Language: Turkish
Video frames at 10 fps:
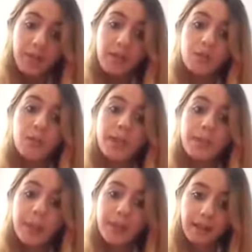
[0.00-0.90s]
e,
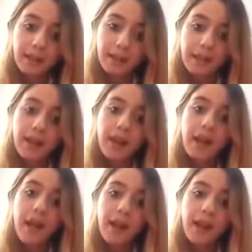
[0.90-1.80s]
sürekli PKK ile
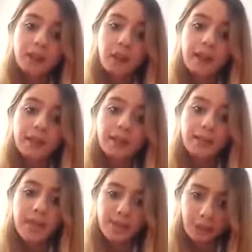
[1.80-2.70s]

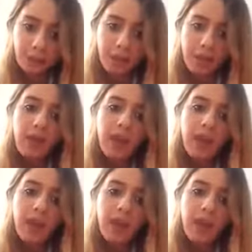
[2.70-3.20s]
Erdoğan'ı bir tutan,